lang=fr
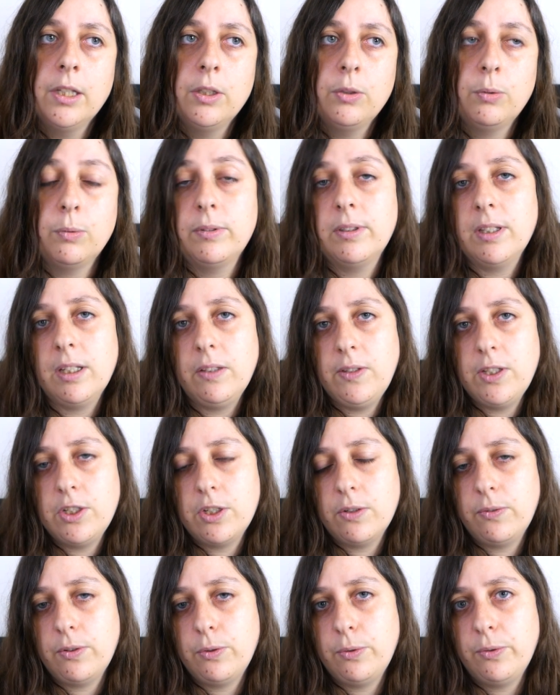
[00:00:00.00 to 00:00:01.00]
Donc très vite,
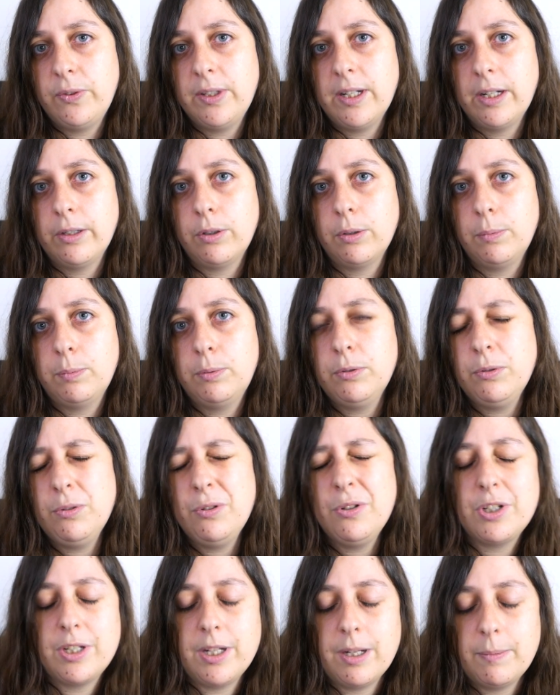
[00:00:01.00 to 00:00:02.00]
j'ai fait du Final Cut
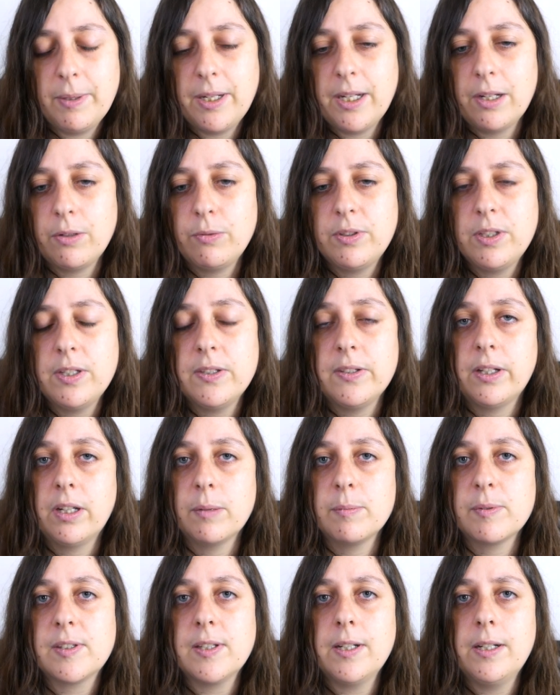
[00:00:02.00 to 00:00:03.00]
Pro, j'ai appris à l'utiliser
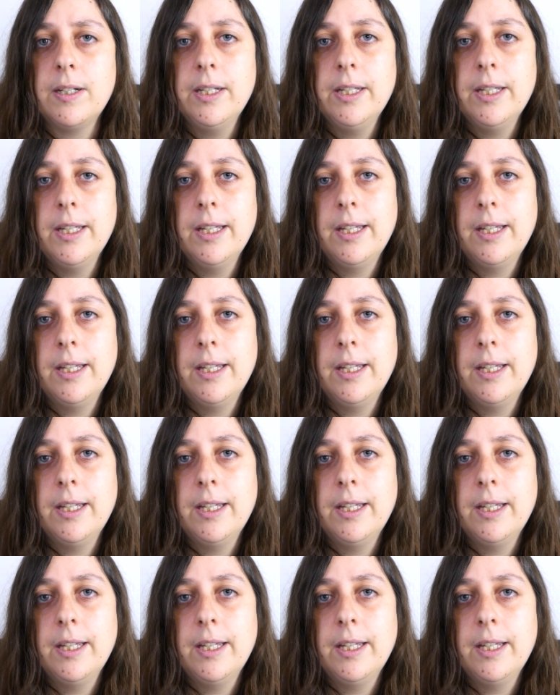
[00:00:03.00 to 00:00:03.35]
comme ça,